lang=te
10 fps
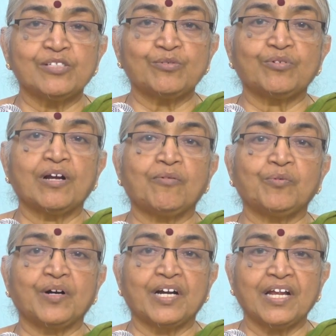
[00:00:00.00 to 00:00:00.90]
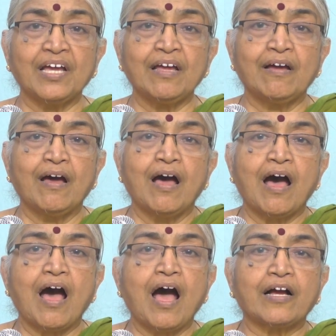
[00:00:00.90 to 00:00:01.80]
తీసుకున్నాము అంటే
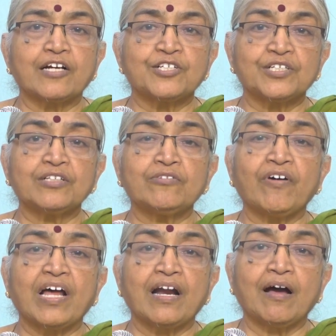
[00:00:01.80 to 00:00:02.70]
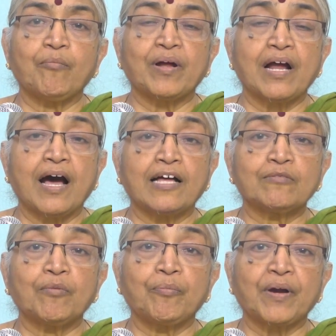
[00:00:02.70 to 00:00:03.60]
ఆ కష్టం ద్వారా మన
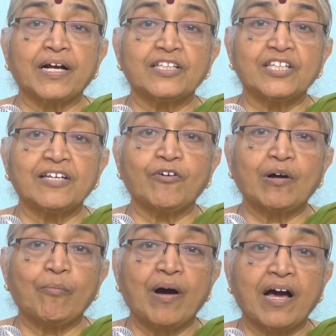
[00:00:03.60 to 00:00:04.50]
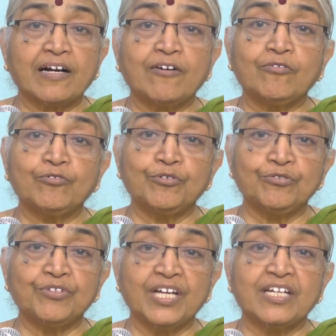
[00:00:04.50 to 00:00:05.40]
ఆత్మ ప్రగతికి ఒక మార్గం
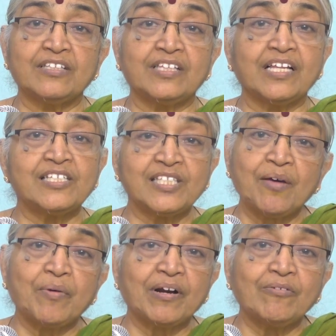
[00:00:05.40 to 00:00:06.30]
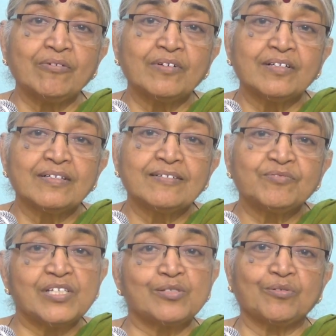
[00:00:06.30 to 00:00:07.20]
ఉంటుంది అని తెలిసే మనం
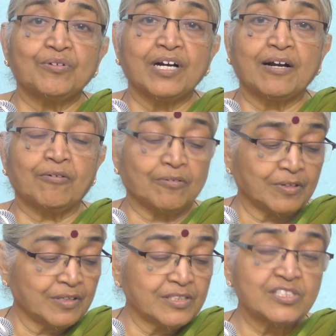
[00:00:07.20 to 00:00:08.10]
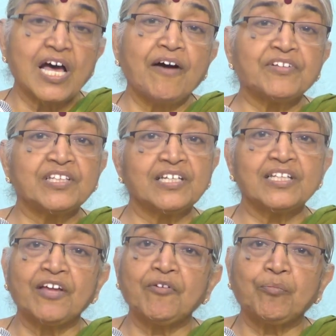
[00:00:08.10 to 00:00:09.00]
తీసుకున్నట్లు
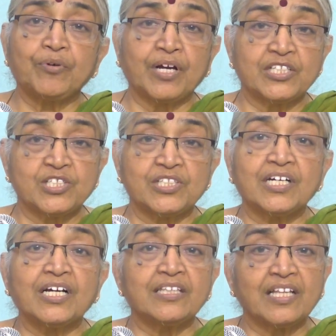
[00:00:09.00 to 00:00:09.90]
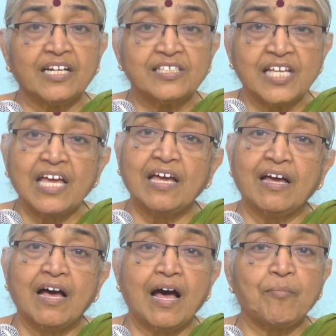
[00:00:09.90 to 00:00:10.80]
సావిత్రీదేవి ఇప్పుడు ఖచ్చితంగా తెలిసే
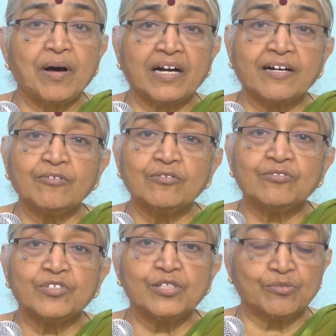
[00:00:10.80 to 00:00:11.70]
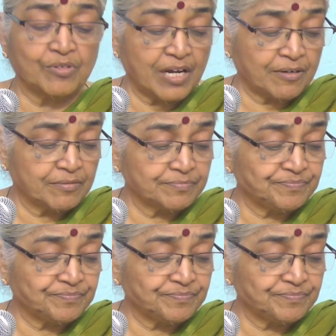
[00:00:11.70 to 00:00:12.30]
ఆ మార్గం తీసుకున్నారు